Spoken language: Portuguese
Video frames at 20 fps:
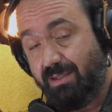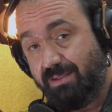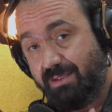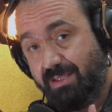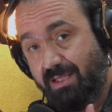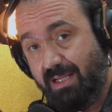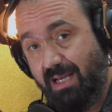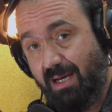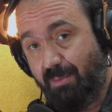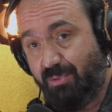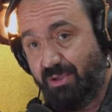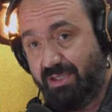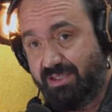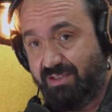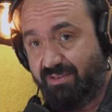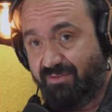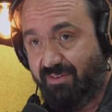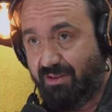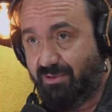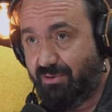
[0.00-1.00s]
Se calhar por
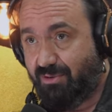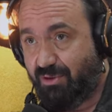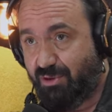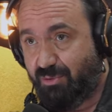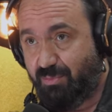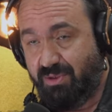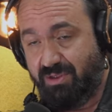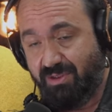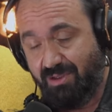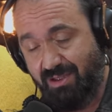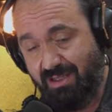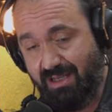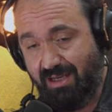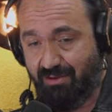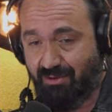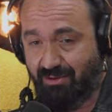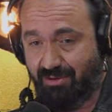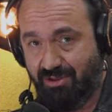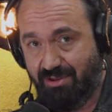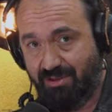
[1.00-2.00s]
essa falta de
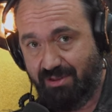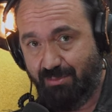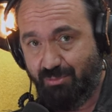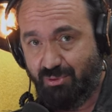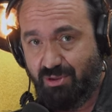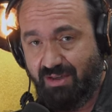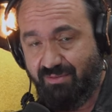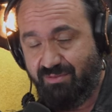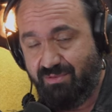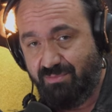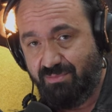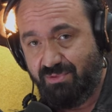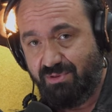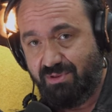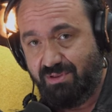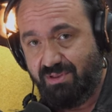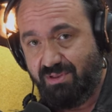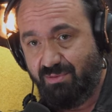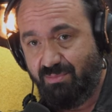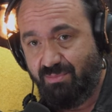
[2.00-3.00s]
hospitalidade, nós sentimos que estávamos
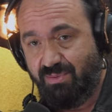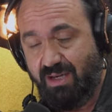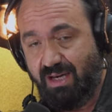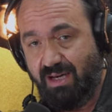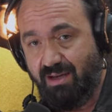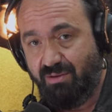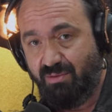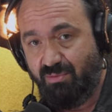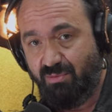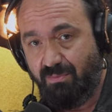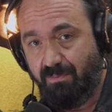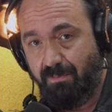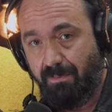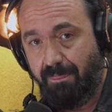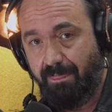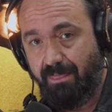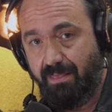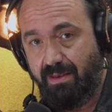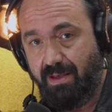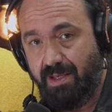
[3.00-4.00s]
a ser um bocado
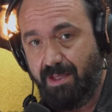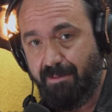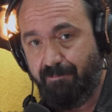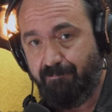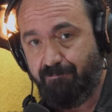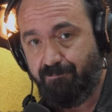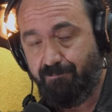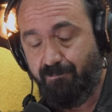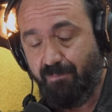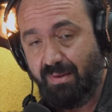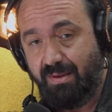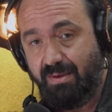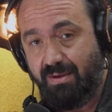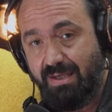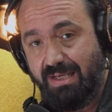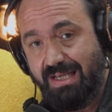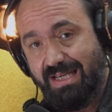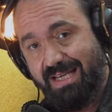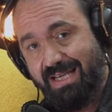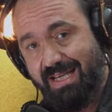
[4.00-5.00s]
um, hum,
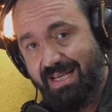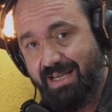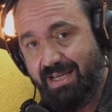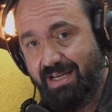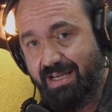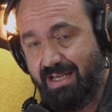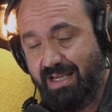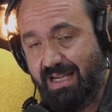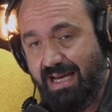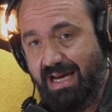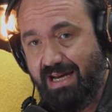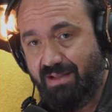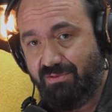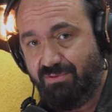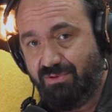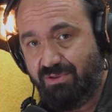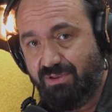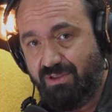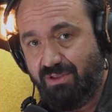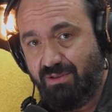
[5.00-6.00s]

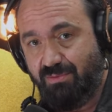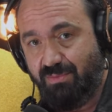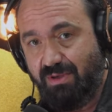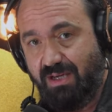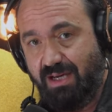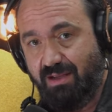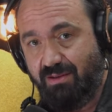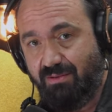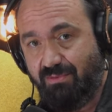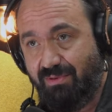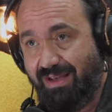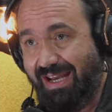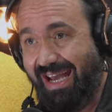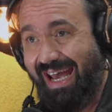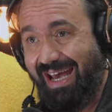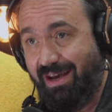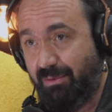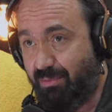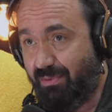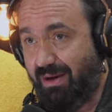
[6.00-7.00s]
enganados e um bocado
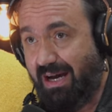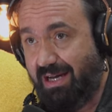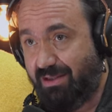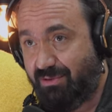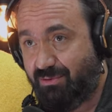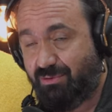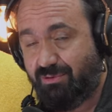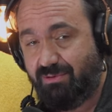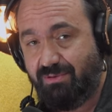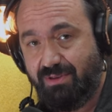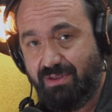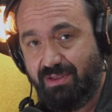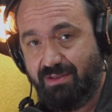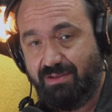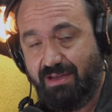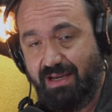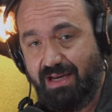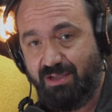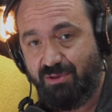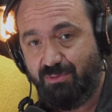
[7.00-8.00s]
enrabados, Sim.
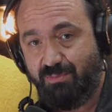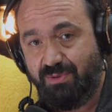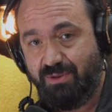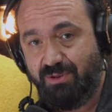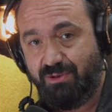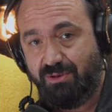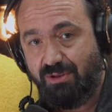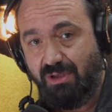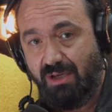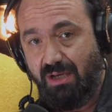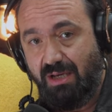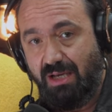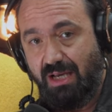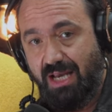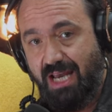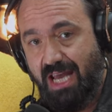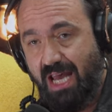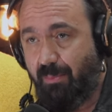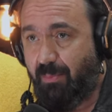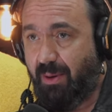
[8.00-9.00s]
entre aspas
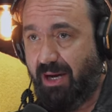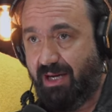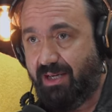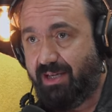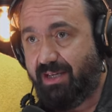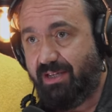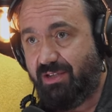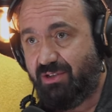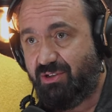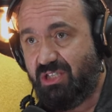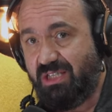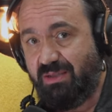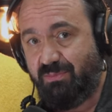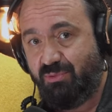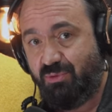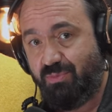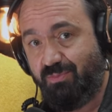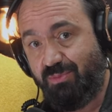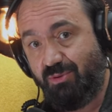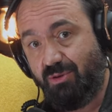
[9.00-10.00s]
Epá,
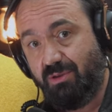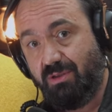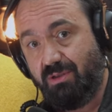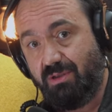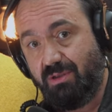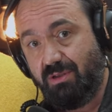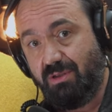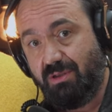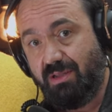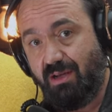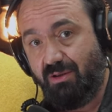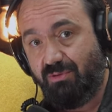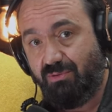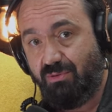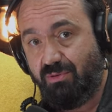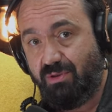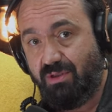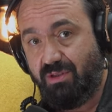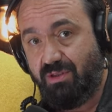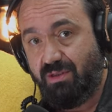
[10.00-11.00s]
reagimos porque na
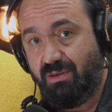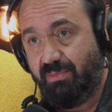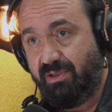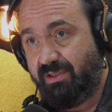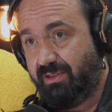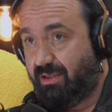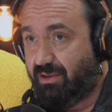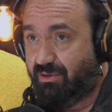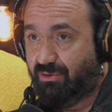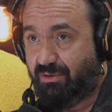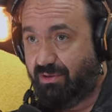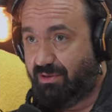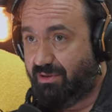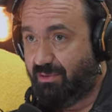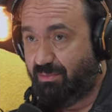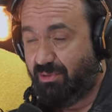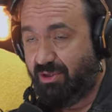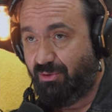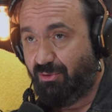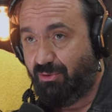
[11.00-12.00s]
altura a bandeira toda
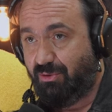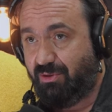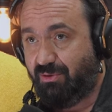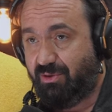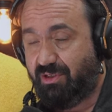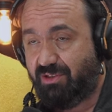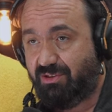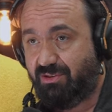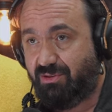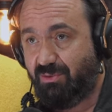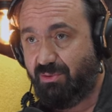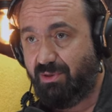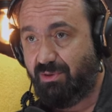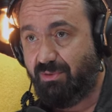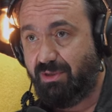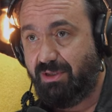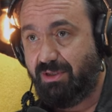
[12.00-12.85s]
da Brandoa, não era só eu.